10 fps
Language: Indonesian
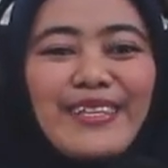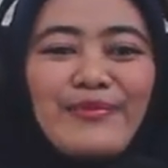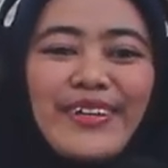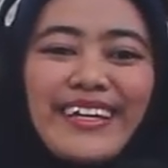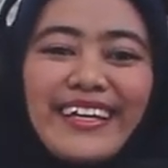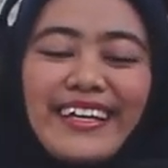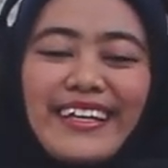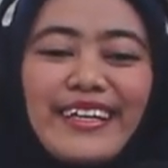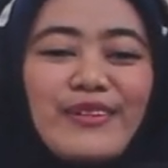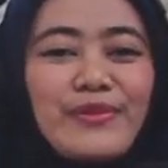tapi
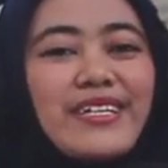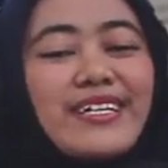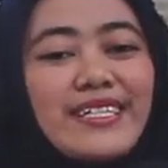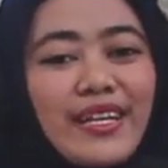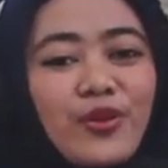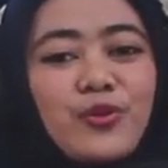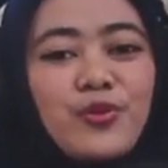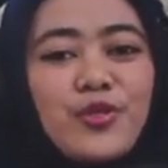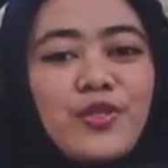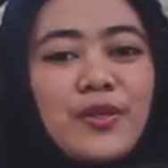kali ini beneran
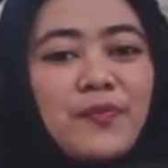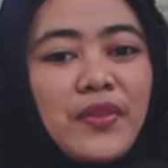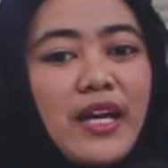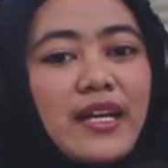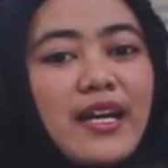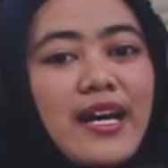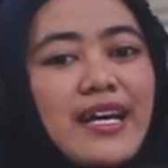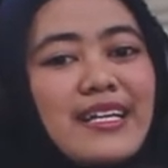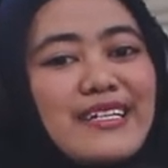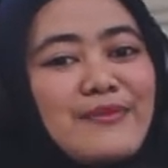serius
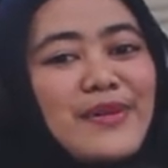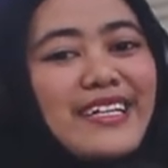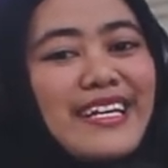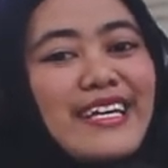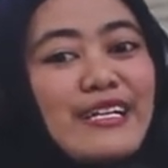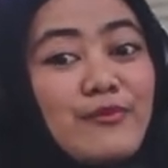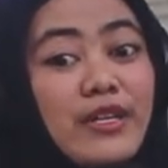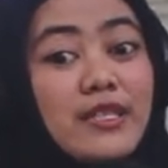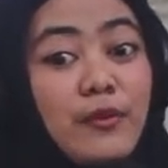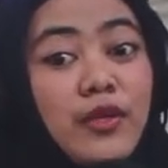karena dampak dari iklim
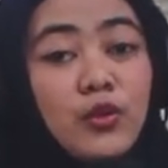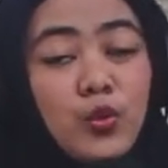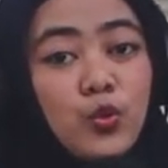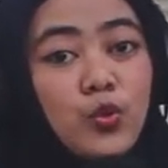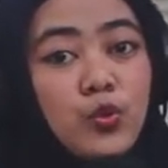ekstrim itu